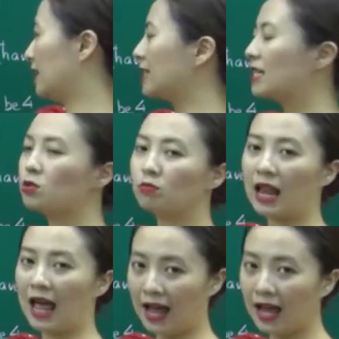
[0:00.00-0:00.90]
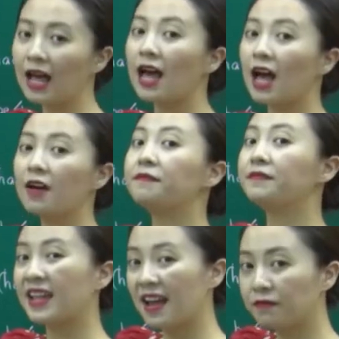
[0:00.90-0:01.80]
nó sẽ dùng là have
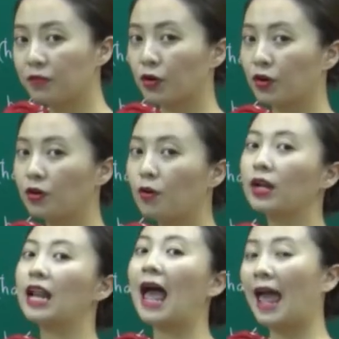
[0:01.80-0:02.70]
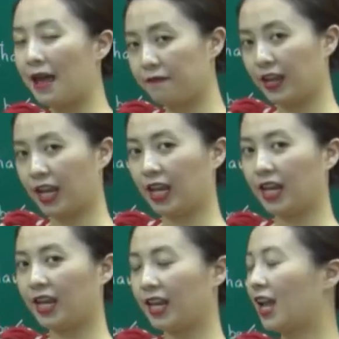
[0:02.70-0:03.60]
never hoặc là haven't.
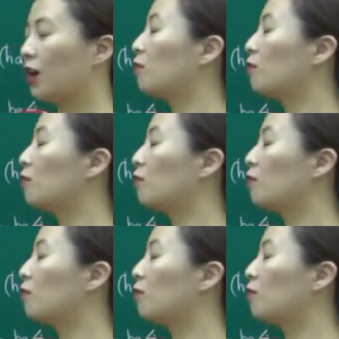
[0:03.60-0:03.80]
Thấy